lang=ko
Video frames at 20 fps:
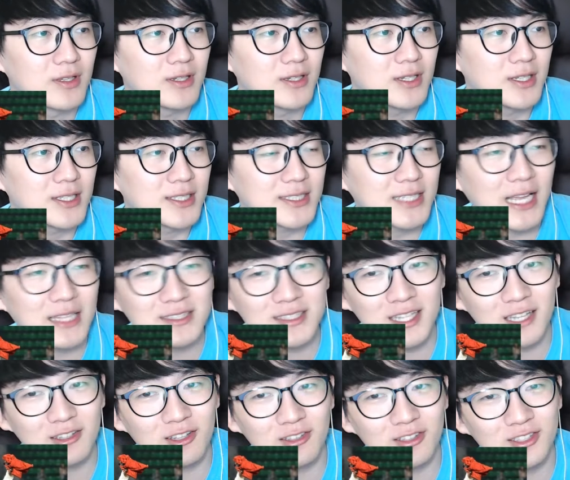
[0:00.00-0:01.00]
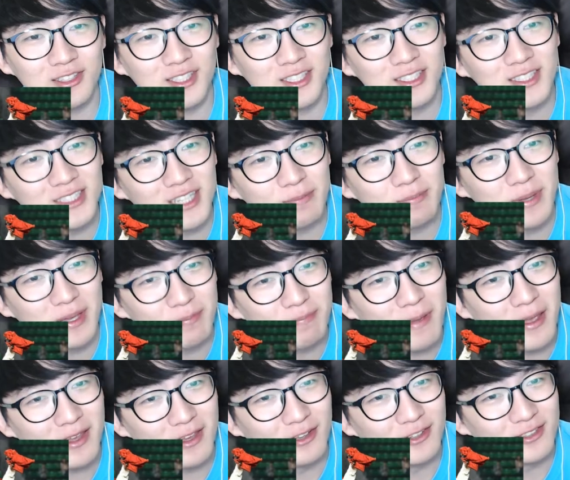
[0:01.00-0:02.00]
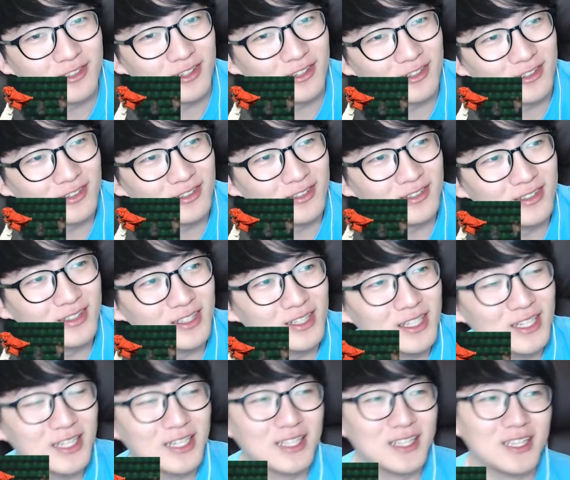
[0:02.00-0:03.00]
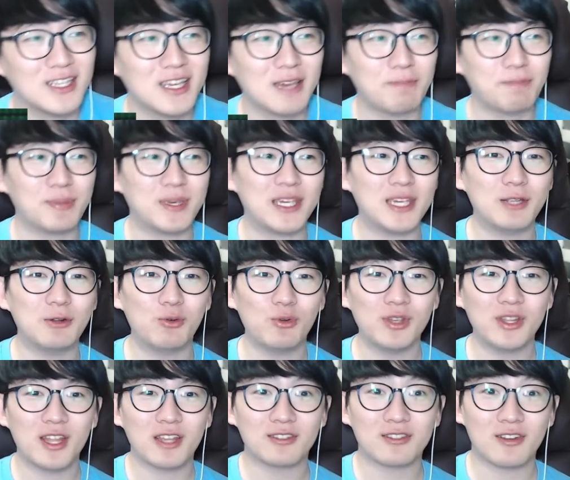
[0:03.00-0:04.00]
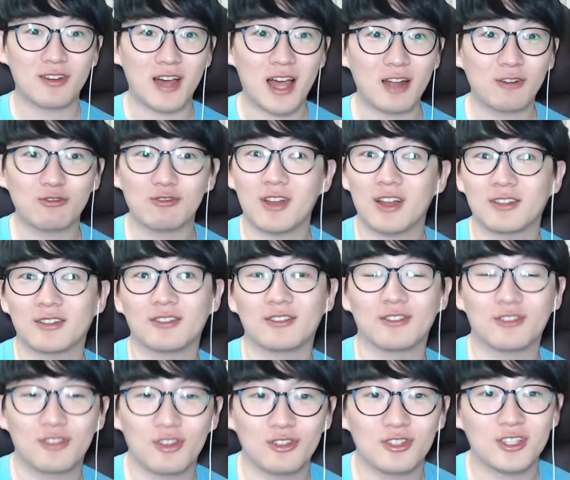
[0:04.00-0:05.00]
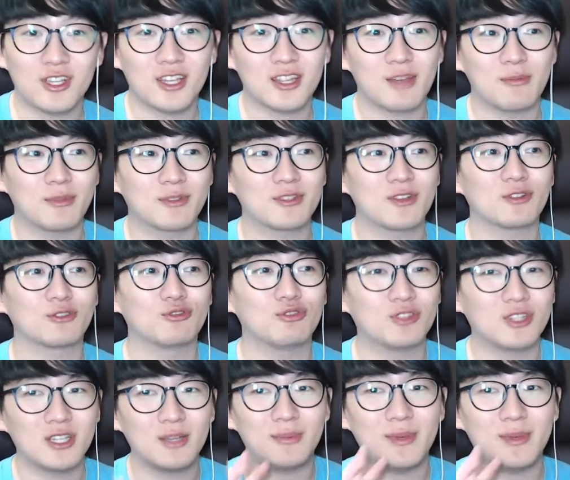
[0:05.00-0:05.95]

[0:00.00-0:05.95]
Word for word: 4차전4차전이 진짜 빅뱅이었어요. 이게 비로 인해서 하루가 늦춰지게 되면서 두 팀이